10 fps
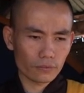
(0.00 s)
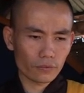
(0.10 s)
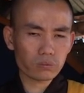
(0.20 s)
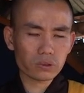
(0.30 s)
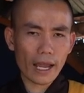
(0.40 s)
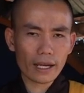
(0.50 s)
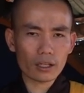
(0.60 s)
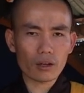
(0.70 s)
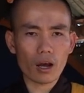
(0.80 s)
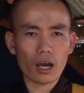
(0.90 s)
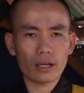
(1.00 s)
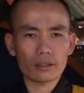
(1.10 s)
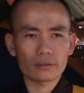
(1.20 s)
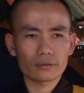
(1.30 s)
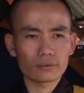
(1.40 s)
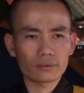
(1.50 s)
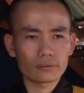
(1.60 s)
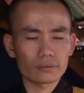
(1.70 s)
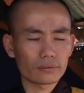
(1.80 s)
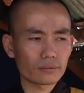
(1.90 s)
phúc tán là họa
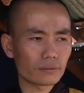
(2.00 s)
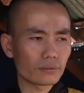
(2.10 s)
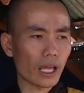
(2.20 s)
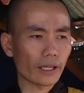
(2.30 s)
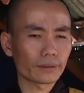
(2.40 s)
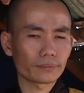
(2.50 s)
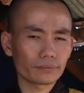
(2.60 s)
lại